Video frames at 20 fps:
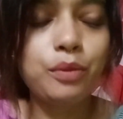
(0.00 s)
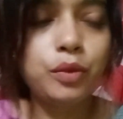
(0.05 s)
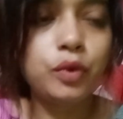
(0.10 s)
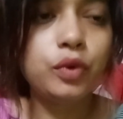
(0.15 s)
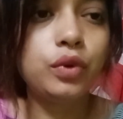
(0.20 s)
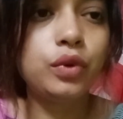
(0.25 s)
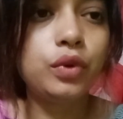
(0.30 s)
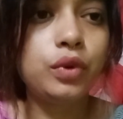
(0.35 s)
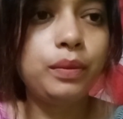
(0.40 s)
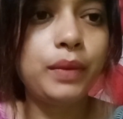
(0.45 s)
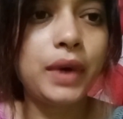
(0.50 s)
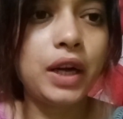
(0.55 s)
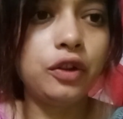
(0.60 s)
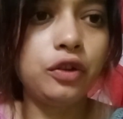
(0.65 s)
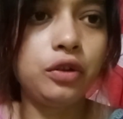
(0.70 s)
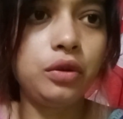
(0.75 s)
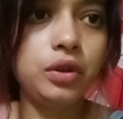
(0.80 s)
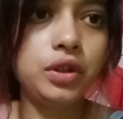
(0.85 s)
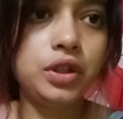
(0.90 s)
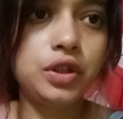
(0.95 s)
তো
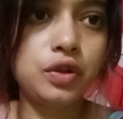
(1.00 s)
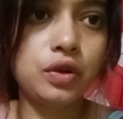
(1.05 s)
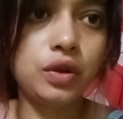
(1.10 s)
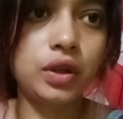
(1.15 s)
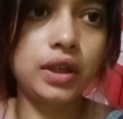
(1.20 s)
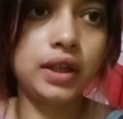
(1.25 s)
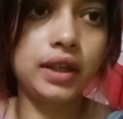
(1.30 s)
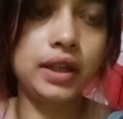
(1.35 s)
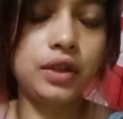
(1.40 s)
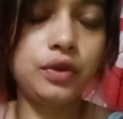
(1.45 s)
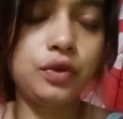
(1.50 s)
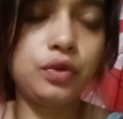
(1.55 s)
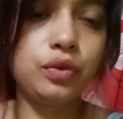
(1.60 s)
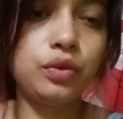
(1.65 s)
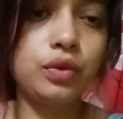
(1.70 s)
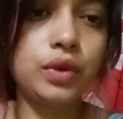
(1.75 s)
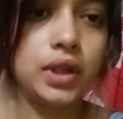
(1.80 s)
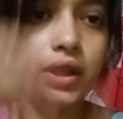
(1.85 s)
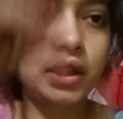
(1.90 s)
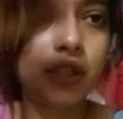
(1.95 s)
বান্ধবীর সঙ্গে একটু
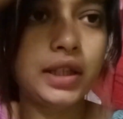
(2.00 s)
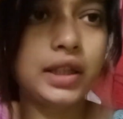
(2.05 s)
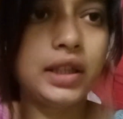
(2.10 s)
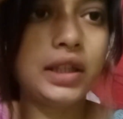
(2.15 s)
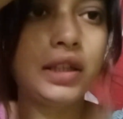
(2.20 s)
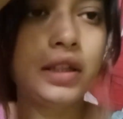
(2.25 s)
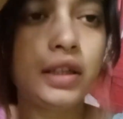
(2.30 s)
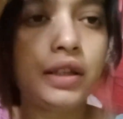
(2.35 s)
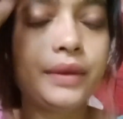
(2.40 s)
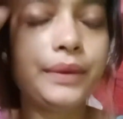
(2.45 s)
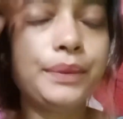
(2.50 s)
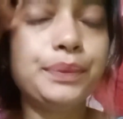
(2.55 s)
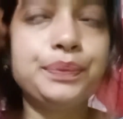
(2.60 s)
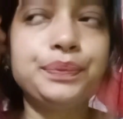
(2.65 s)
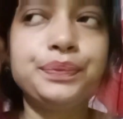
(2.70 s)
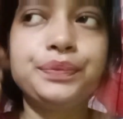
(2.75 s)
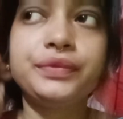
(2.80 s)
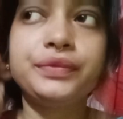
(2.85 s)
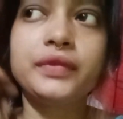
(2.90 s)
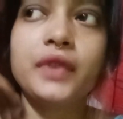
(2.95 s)
আর কি
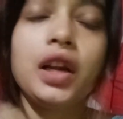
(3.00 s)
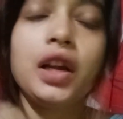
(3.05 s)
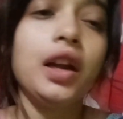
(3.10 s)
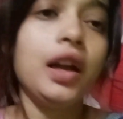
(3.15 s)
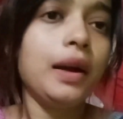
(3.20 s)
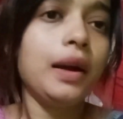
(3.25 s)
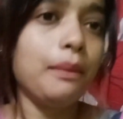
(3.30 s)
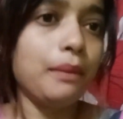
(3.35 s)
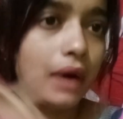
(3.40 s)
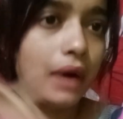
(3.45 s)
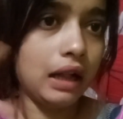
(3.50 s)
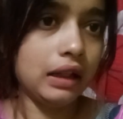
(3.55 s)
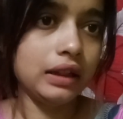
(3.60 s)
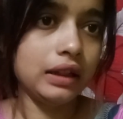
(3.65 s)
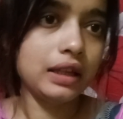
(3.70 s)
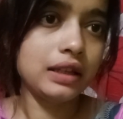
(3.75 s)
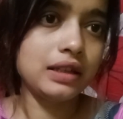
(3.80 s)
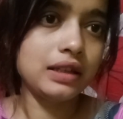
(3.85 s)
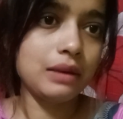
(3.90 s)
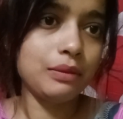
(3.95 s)

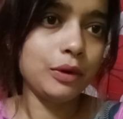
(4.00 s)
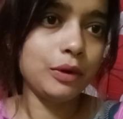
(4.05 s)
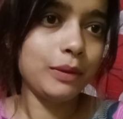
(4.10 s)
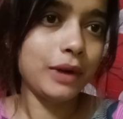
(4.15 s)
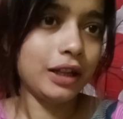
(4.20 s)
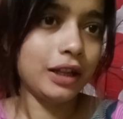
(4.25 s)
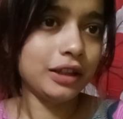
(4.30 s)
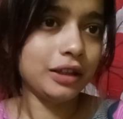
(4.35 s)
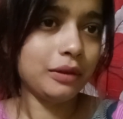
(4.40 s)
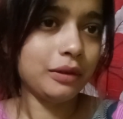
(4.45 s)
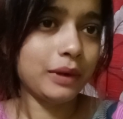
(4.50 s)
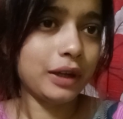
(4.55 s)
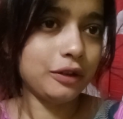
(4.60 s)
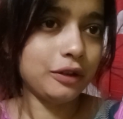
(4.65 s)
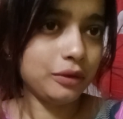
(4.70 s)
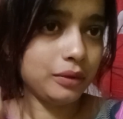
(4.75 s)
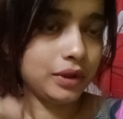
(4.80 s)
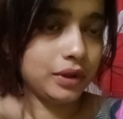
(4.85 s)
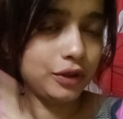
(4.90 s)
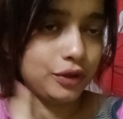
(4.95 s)
মালদা যাব মালদা
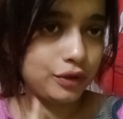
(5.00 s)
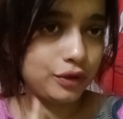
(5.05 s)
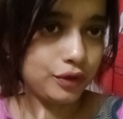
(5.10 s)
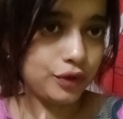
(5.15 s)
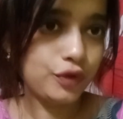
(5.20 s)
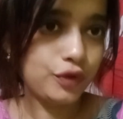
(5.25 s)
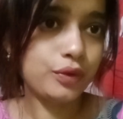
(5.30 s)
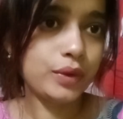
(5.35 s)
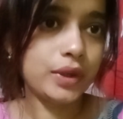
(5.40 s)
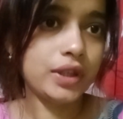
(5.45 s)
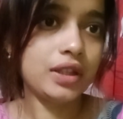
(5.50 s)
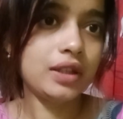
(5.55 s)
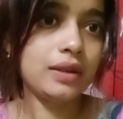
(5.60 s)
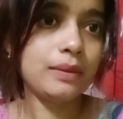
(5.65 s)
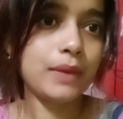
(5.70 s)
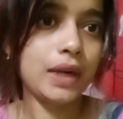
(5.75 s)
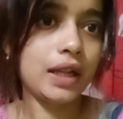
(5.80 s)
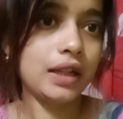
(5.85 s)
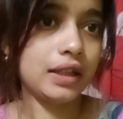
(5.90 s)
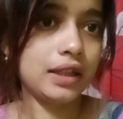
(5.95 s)
বান্ধবীর শ্বশুরবাড়িতে
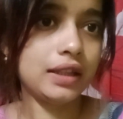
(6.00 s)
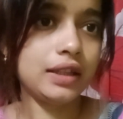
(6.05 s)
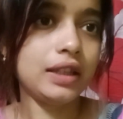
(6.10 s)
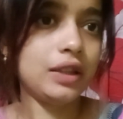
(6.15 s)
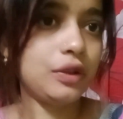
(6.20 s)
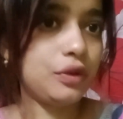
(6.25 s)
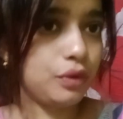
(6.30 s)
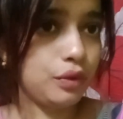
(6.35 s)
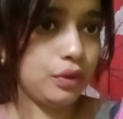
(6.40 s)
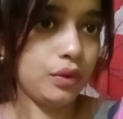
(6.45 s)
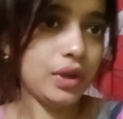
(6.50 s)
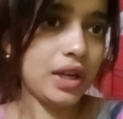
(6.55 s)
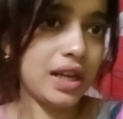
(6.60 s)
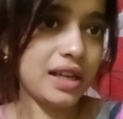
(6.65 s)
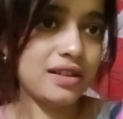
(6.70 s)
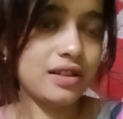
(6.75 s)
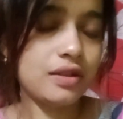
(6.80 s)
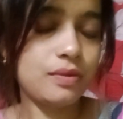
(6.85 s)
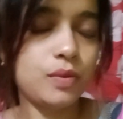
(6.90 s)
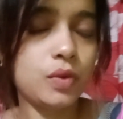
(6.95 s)
মালদাতে একটু ঘুরে
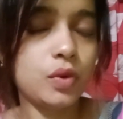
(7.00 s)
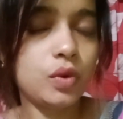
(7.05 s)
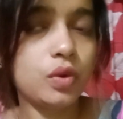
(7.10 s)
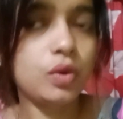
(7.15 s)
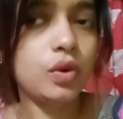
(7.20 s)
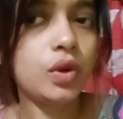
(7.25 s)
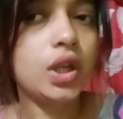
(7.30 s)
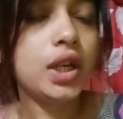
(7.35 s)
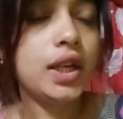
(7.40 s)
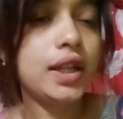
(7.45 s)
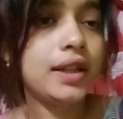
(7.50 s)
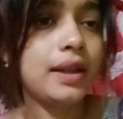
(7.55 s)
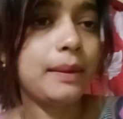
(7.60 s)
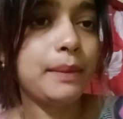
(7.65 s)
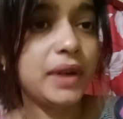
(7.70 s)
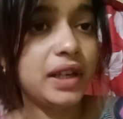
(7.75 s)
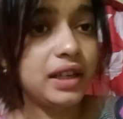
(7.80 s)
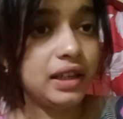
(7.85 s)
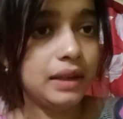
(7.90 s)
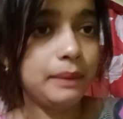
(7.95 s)
আসবো
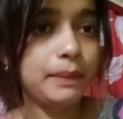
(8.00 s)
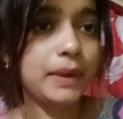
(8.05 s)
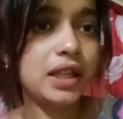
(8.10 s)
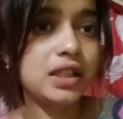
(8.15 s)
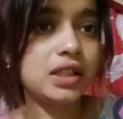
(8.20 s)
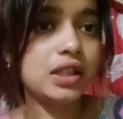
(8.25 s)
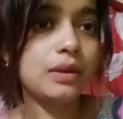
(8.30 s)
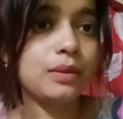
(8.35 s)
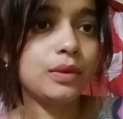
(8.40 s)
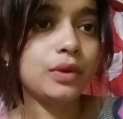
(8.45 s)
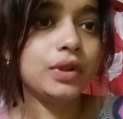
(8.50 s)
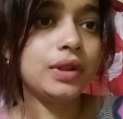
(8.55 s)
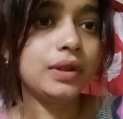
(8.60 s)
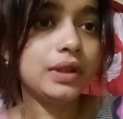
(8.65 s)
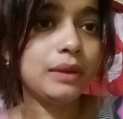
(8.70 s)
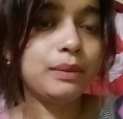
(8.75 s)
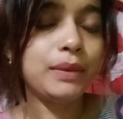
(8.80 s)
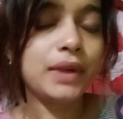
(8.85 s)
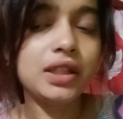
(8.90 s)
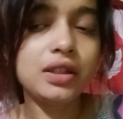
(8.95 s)
তারপরে নেপাল যাব এই
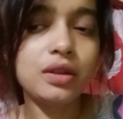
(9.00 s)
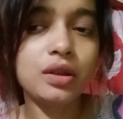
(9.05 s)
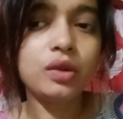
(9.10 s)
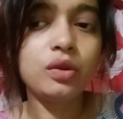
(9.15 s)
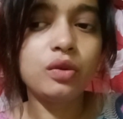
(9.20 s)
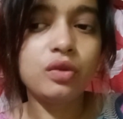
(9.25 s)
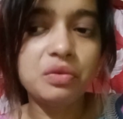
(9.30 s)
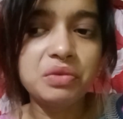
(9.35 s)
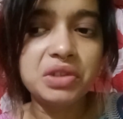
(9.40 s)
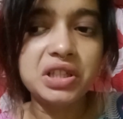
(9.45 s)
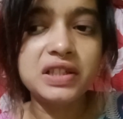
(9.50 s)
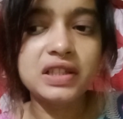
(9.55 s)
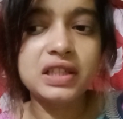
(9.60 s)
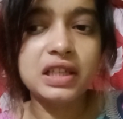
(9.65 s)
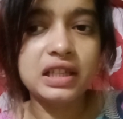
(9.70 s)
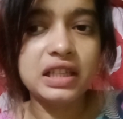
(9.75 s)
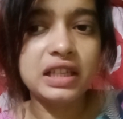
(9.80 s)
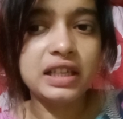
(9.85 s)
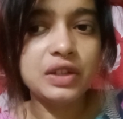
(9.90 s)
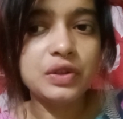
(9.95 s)
নেপাল যাওয়ার খুব
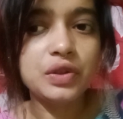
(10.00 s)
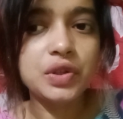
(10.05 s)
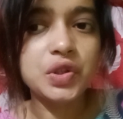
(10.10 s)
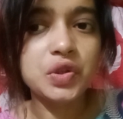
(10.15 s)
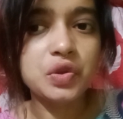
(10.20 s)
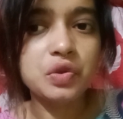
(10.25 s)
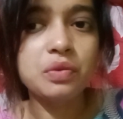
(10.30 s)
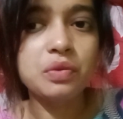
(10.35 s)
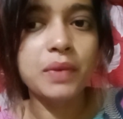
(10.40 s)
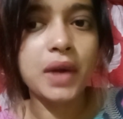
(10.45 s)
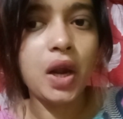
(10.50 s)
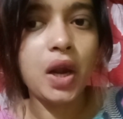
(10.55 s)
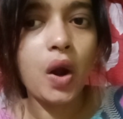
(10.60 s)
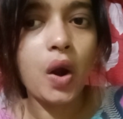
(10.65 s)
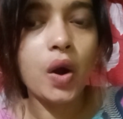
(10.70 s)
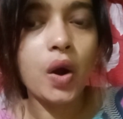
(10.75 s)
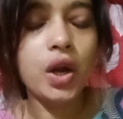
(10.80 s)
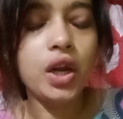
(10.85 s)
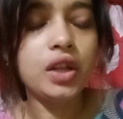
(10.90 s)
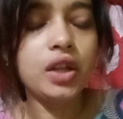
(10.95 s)
ইচ্ছা দিয়ে কিছু সময়
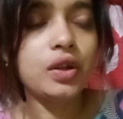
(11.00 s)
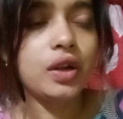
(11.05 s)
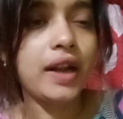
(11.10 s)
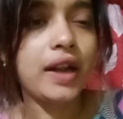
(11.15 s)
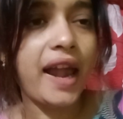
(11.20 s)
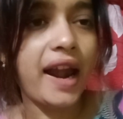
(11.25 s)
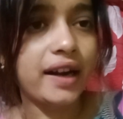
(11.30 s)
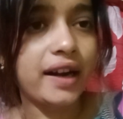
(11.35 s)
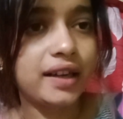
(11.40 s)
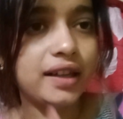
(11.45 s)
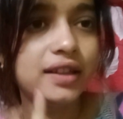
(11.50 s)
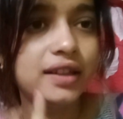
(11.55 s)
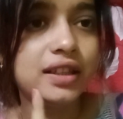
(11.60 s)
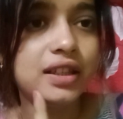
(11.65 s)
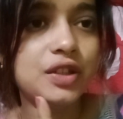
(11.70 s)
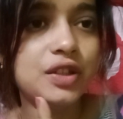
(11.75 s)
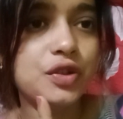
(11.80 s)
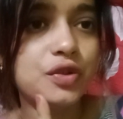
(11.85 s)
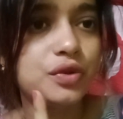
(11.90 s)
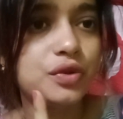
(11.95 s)
হয় তাহলে একটা
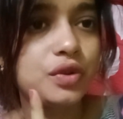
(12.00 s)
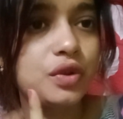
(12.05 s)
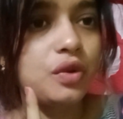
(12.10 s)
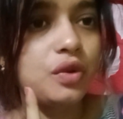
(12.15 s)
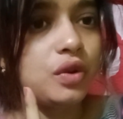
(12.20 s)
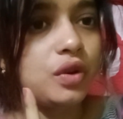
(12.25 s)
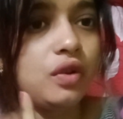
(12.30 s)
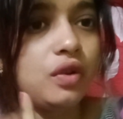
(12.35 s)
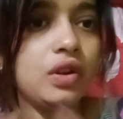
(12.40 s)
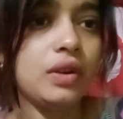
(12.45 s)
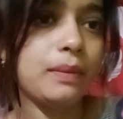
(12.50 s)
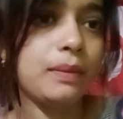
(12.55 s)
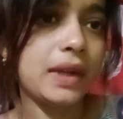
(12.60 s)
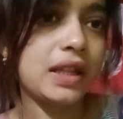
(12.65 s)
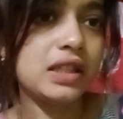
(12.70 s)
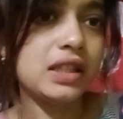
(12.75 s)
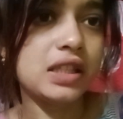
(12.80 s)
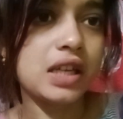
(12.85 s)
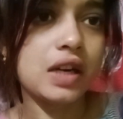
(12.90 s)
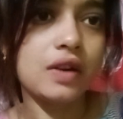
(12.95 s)
দিনের জন্য হলেও
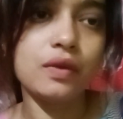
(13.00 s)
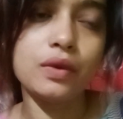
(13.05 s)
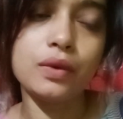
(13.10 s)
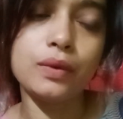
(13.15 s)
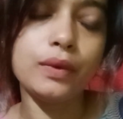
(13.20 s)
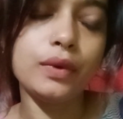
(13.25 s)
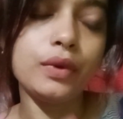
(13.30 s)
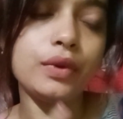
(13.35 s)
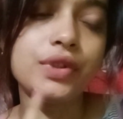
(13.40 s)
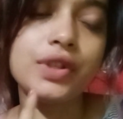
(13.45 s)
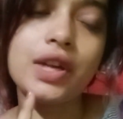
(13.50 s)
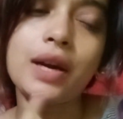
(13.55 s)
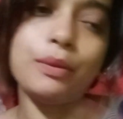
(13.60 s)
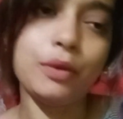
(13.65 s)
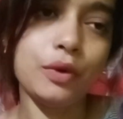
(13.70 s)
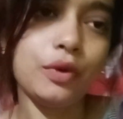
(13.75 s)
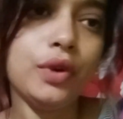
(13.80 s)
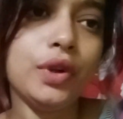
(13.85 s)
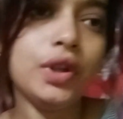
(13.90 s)
নেপাল যাবো যাব